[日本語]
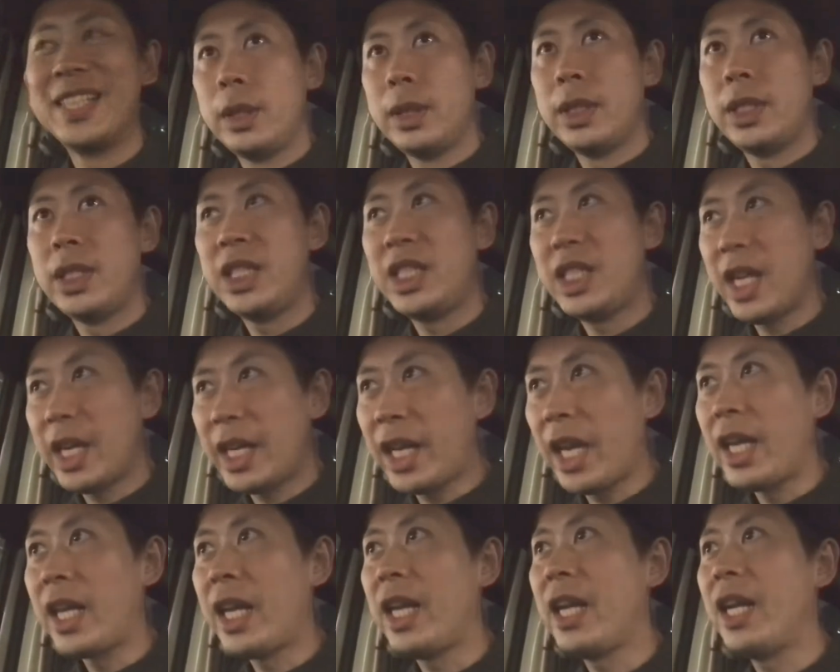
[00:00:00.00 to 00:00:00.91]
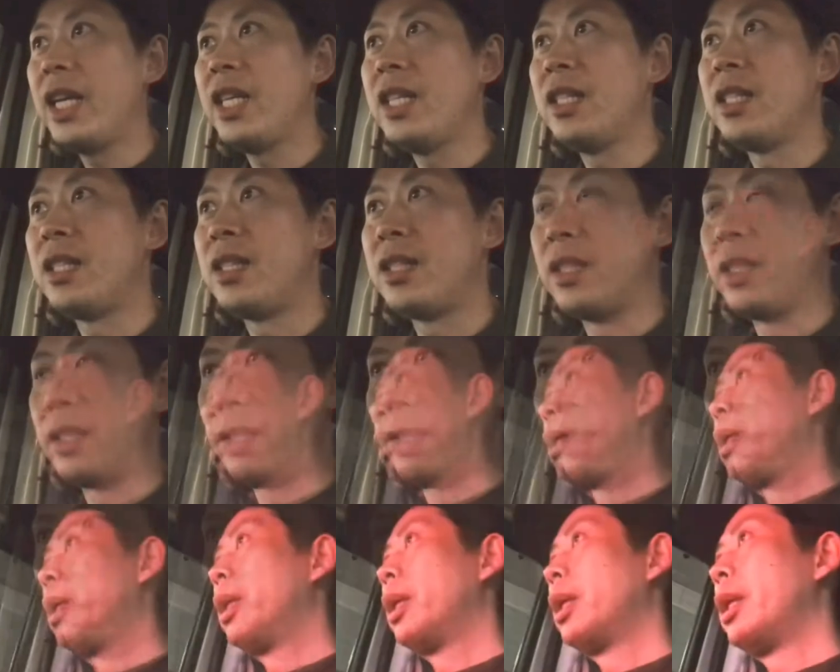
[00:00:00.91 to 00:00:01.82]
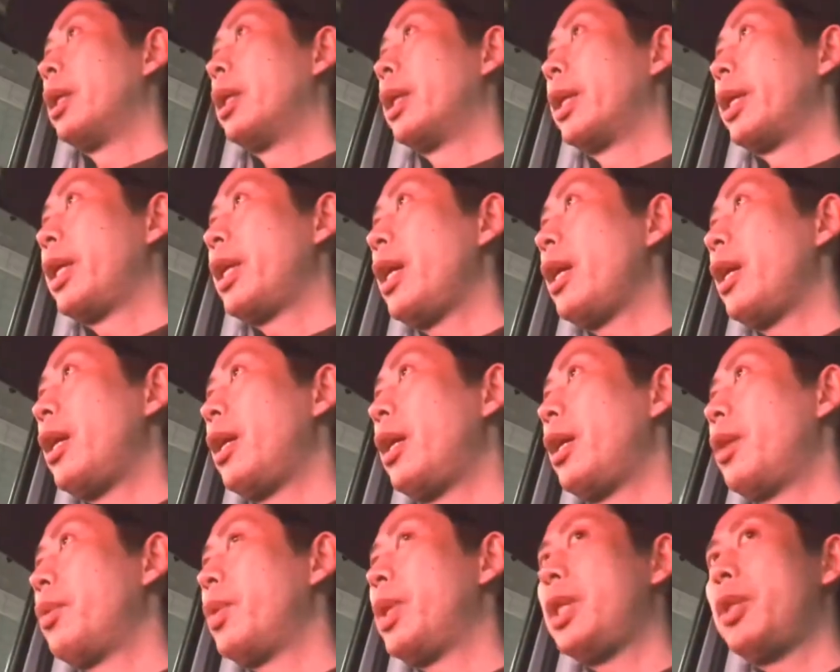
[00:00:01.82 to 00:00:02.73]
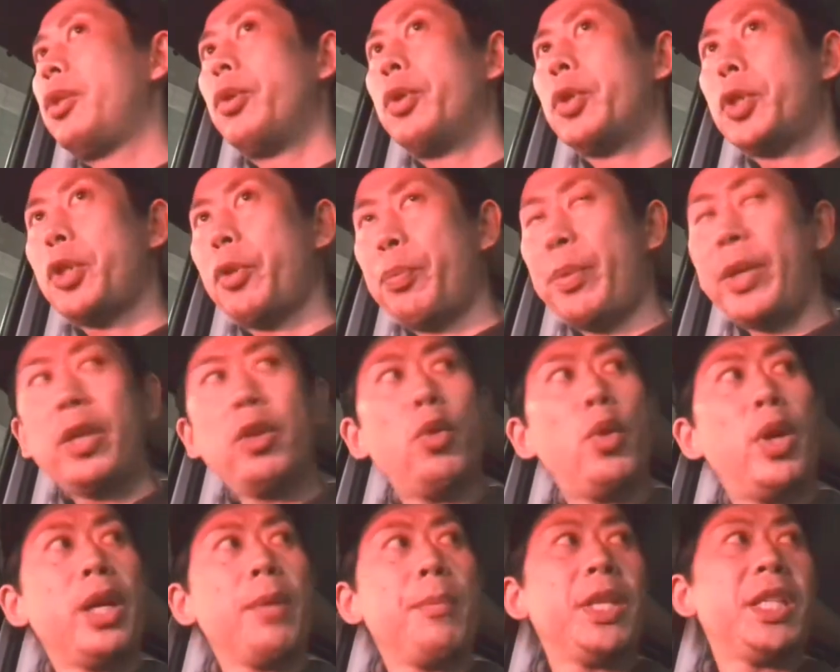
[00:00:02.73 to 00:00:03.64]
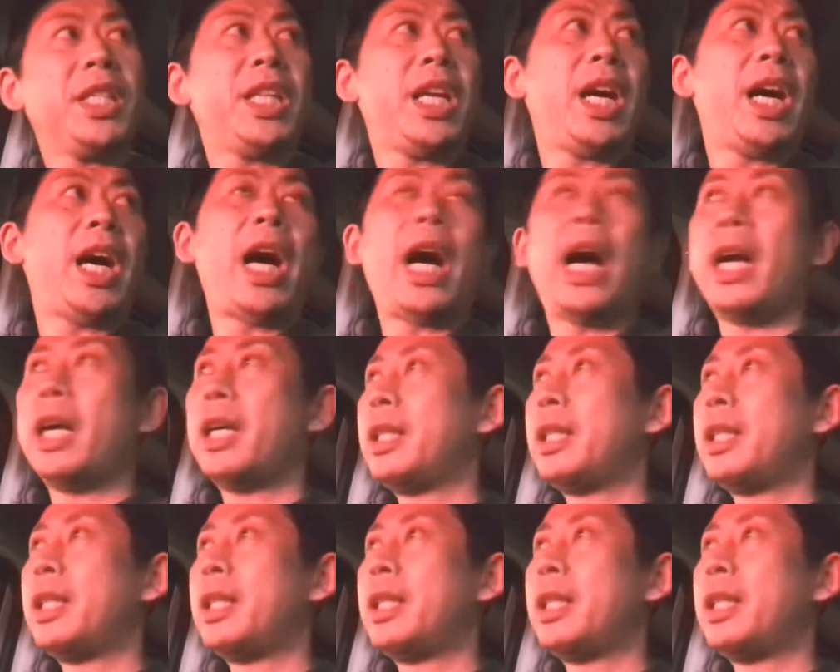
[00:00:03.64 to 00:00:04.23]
しなきゃいけないんですいやーウィンドウショッピング終わりました